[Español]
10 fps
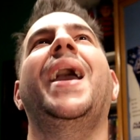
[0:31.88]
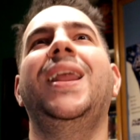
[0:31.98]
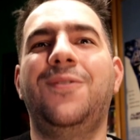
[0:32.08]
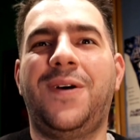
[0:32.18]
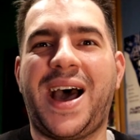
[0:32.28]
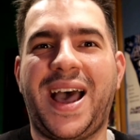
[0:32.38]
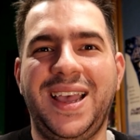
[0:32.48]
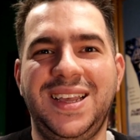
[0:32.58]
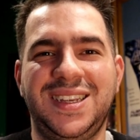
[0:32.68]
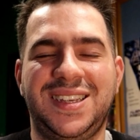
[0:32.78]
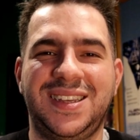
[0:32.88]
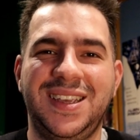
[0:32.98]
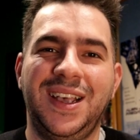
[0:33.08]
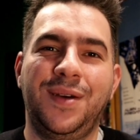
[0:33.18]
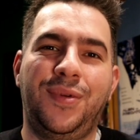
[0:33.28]
Pennywise.
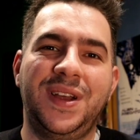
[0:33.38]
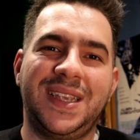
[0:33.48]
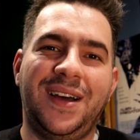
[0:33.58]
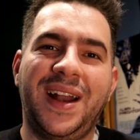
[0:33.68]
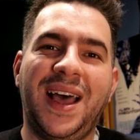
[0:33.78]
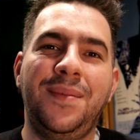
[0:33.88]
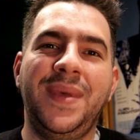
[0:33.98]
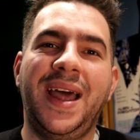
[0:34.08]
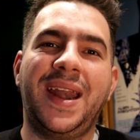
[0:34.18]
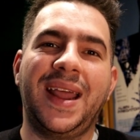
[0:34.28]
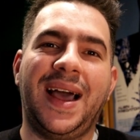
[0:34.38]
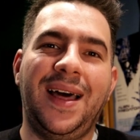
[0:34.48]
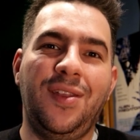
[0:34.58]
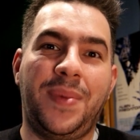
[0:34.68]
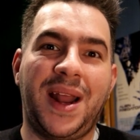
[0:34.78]
Pues ahora me han
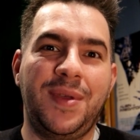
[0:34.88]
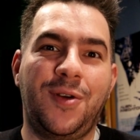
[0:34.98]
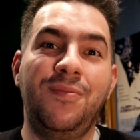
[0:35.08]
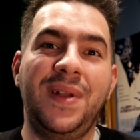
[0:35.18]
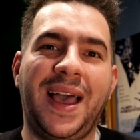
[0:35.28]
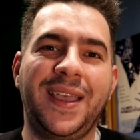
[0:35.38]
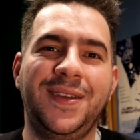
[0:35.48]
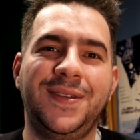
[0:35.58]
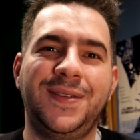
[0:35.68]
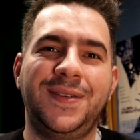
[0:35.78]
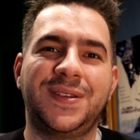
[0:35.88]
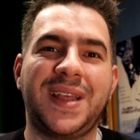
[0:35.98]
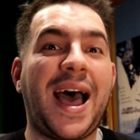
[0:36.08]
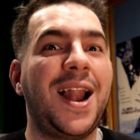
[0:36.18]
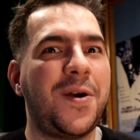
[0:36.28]
regalado para mi
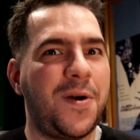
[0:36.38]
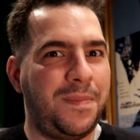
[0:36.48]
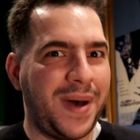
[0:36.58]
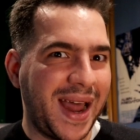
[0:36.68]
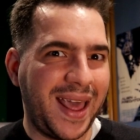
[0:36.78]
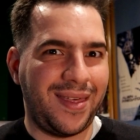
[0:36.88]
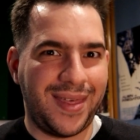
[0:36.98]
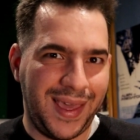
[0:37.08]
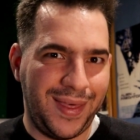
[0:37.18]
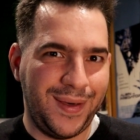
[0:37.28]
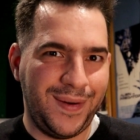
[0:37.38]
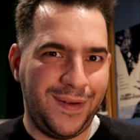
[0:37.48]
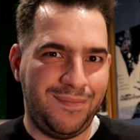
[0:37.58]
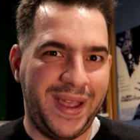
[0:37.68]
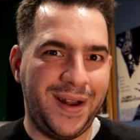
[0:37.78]
cumpleaños algo
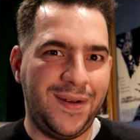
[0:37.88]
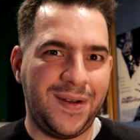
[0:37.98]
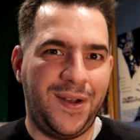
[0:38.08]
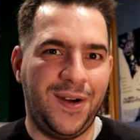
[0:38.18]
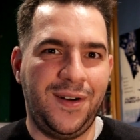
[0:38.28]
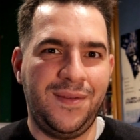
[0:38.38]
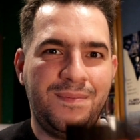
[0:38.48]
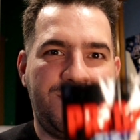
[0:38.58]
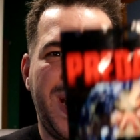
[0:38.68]
parecido, pero con